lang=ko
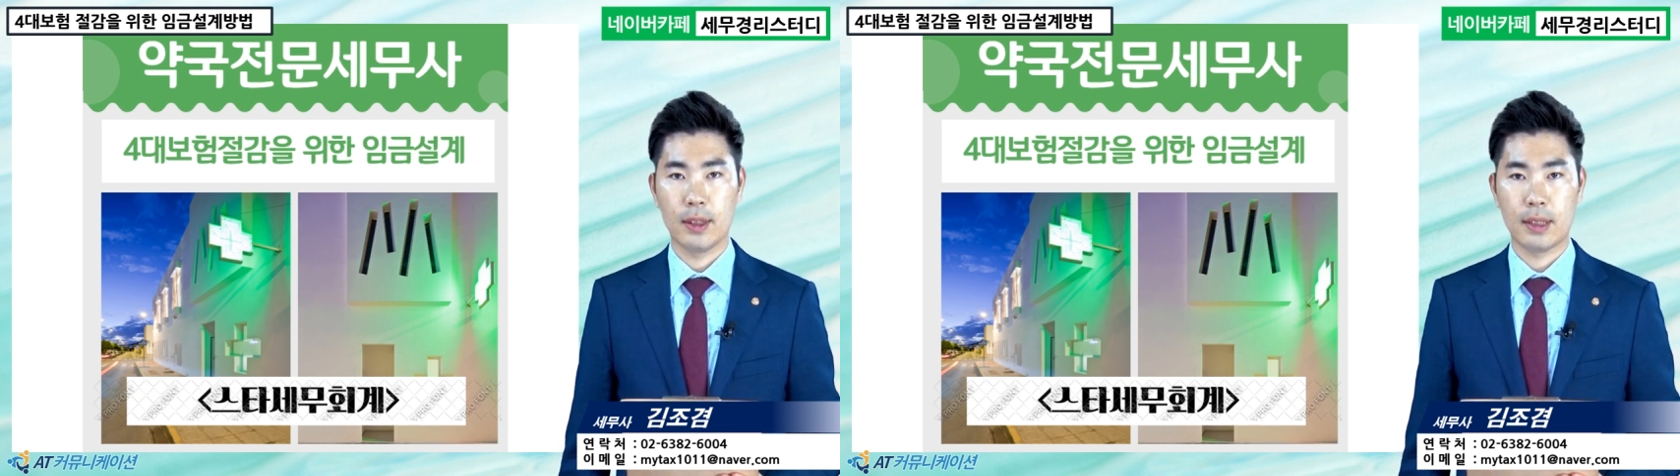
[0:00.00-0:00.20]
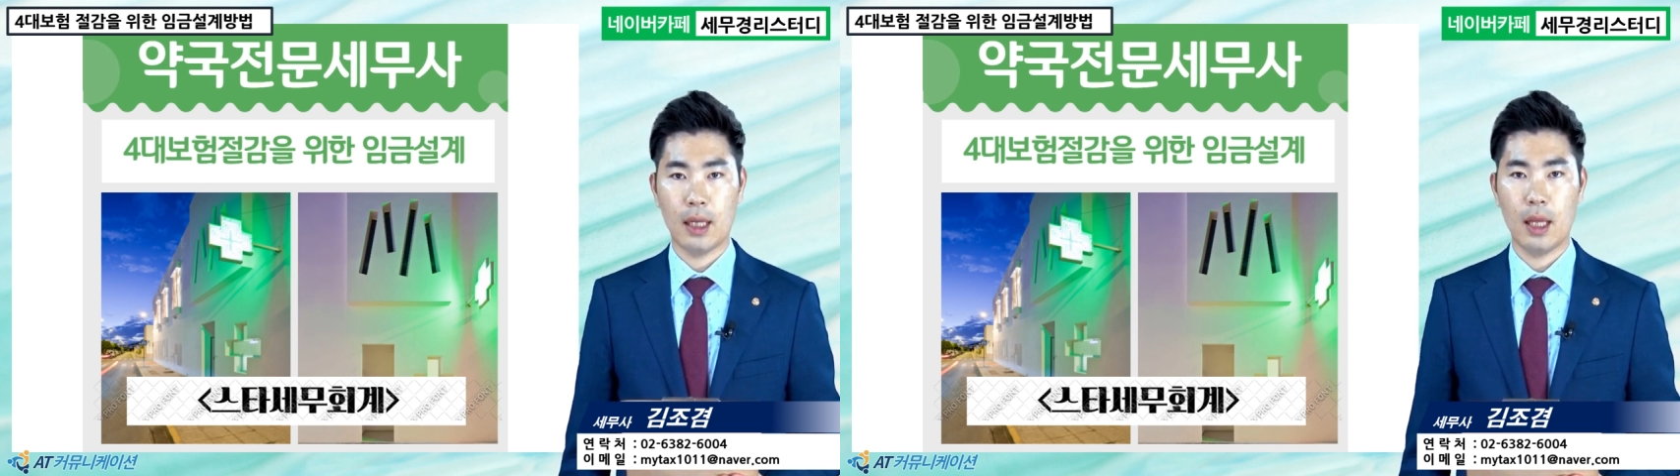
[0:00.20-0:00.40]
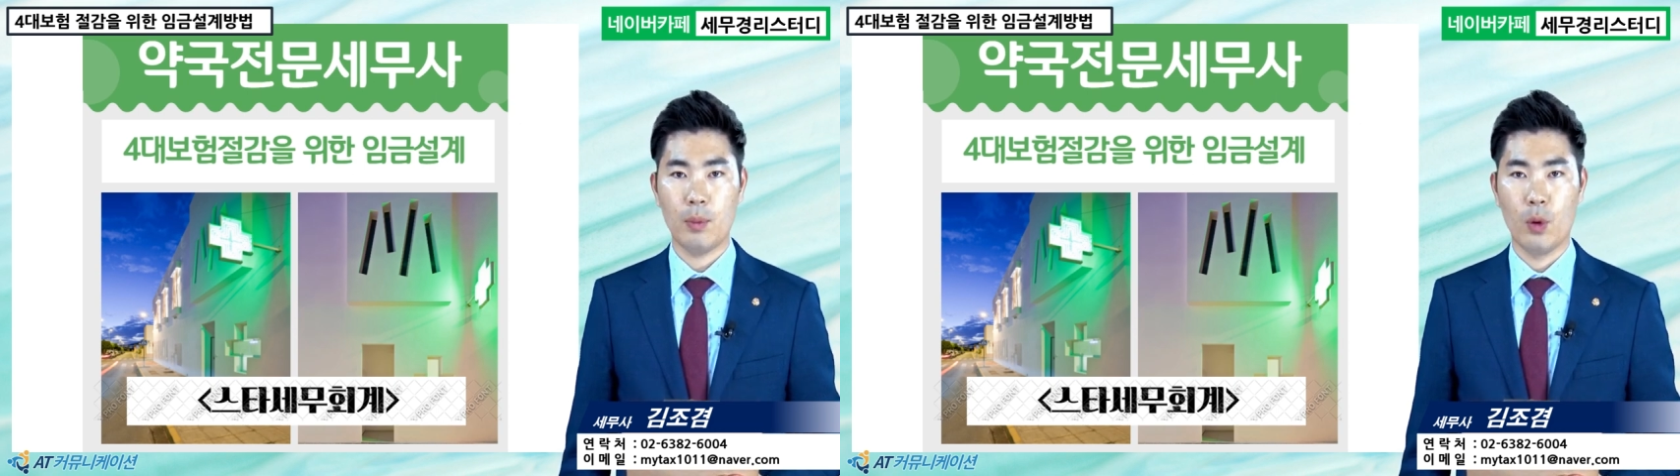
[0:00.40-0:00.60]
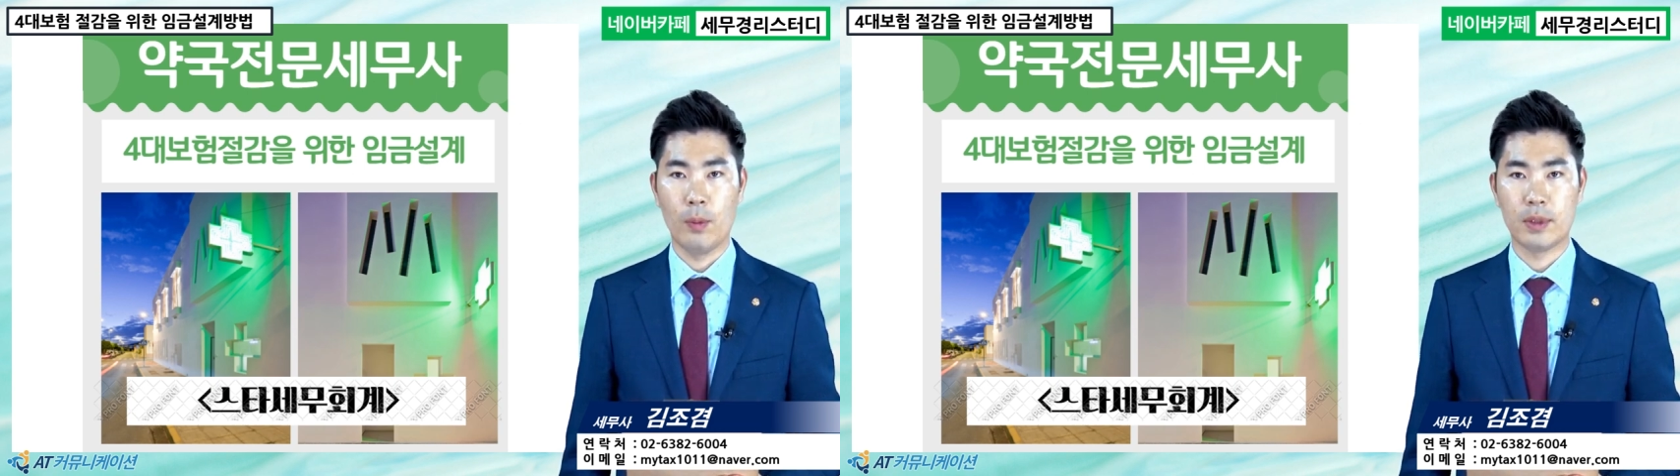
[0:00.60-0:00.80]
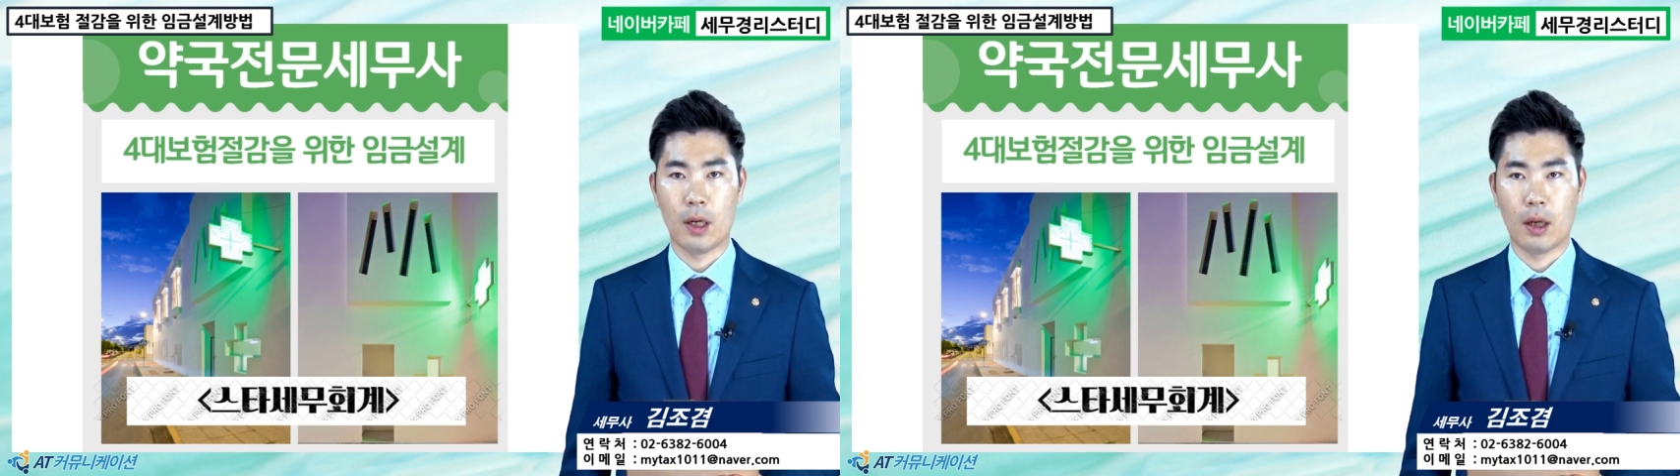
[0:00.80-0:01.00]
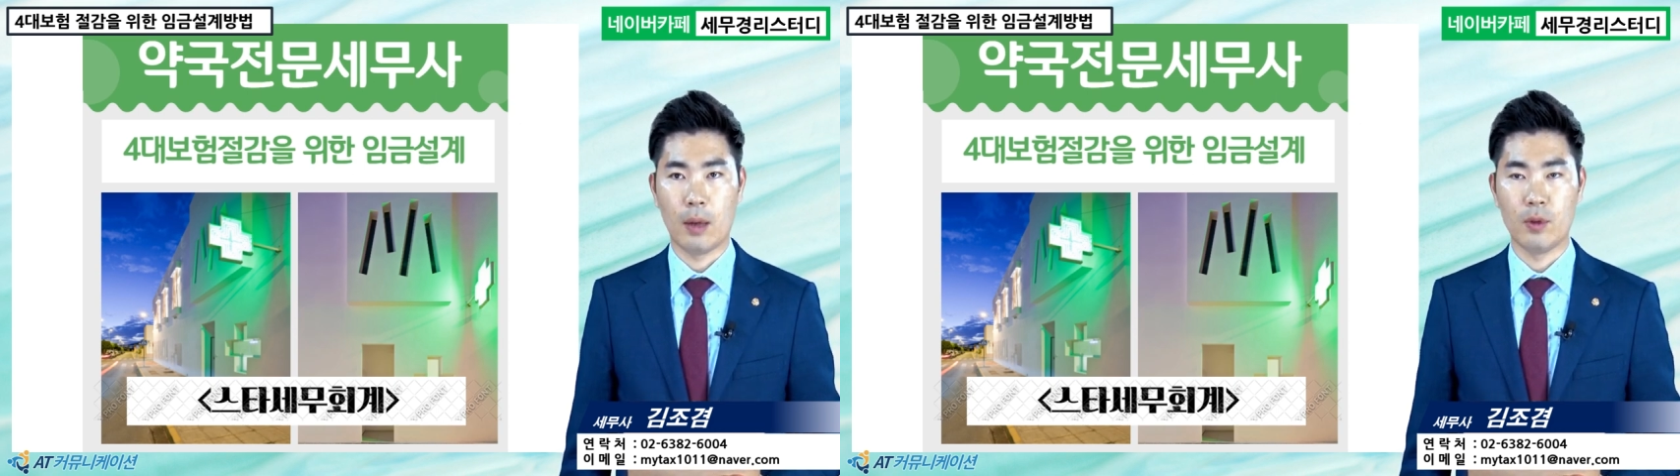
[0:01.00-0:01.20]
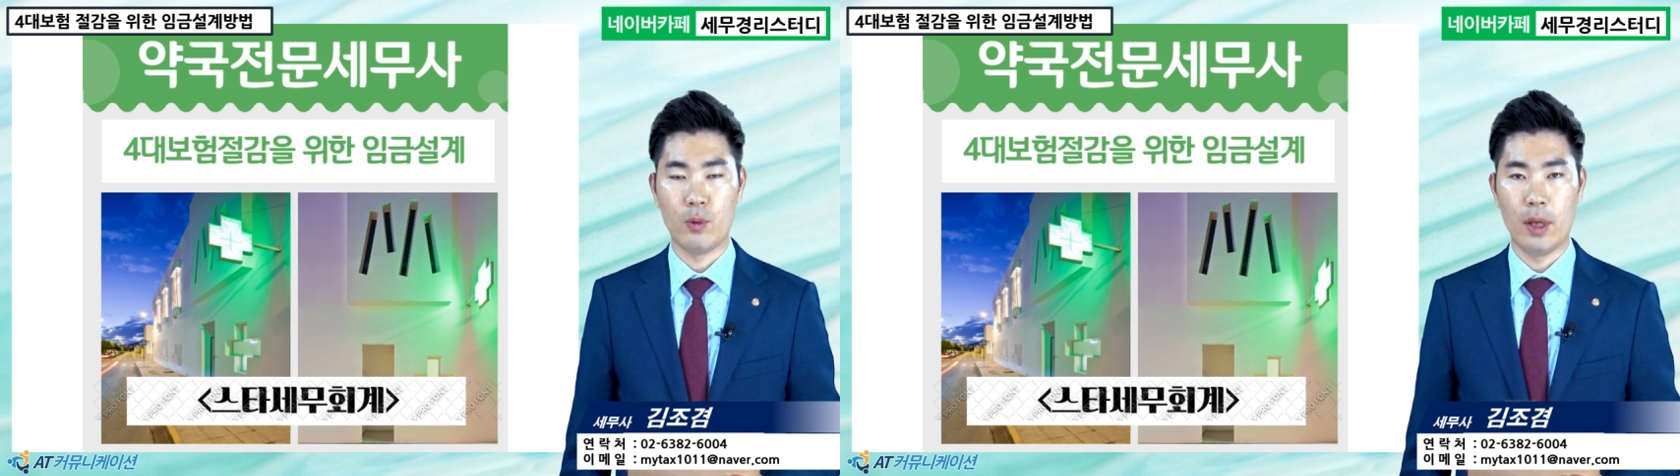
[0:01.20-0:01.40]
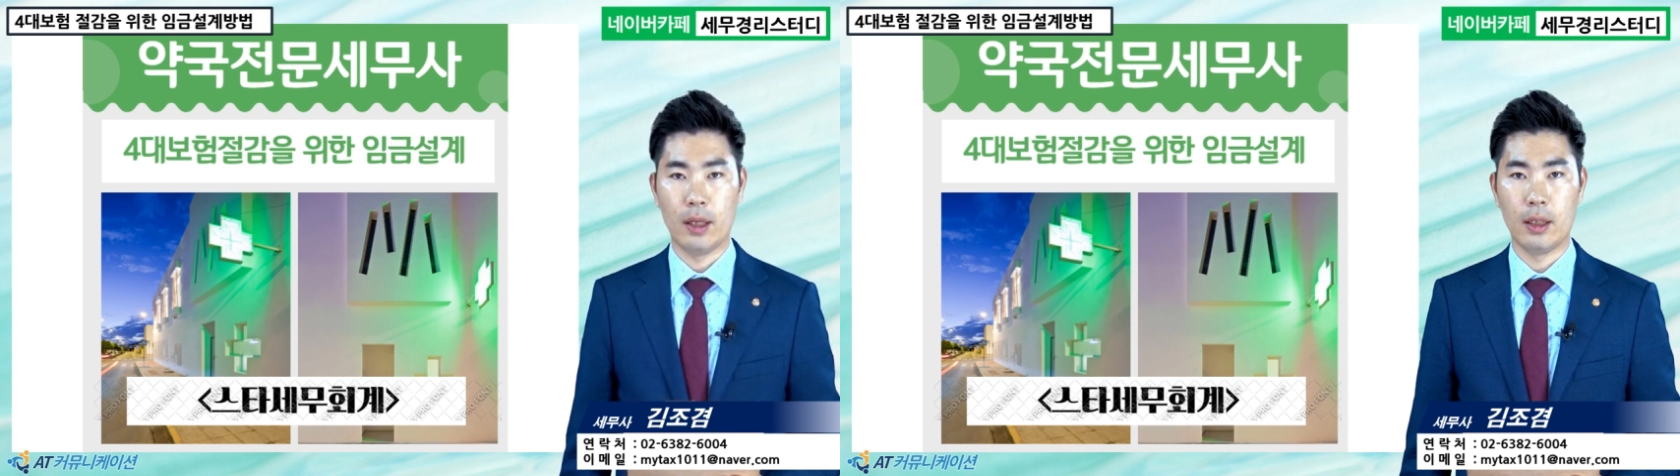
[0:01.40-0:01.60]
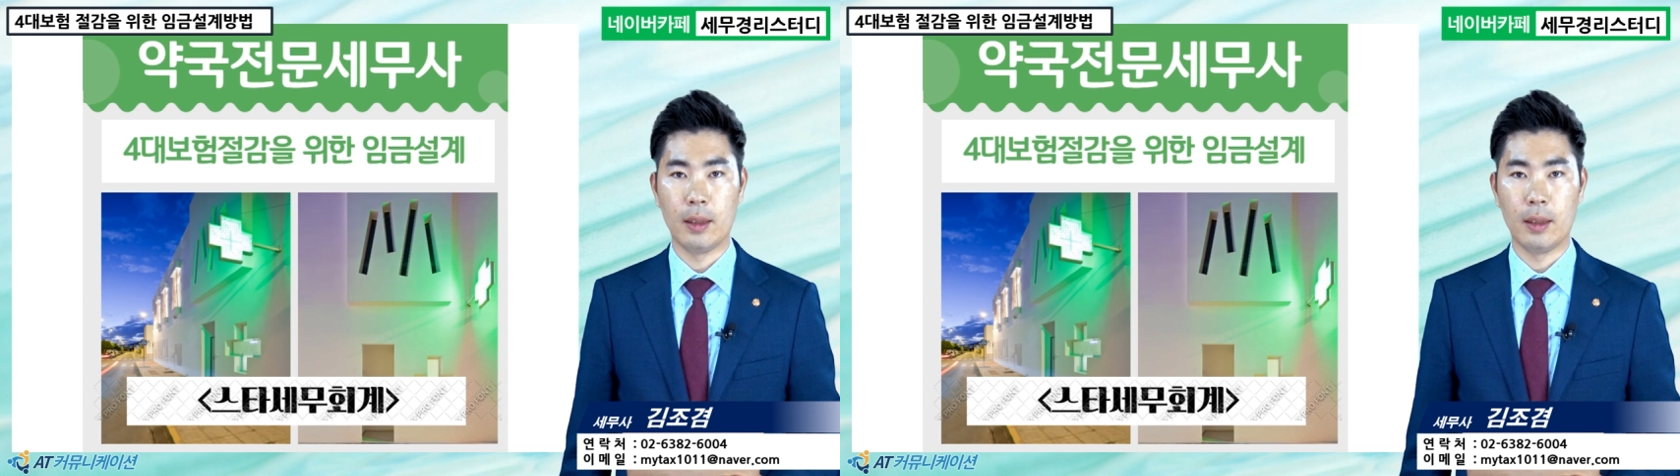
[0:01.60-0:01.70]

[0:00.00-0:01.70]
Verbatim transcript: 4대 보험 절감을 위한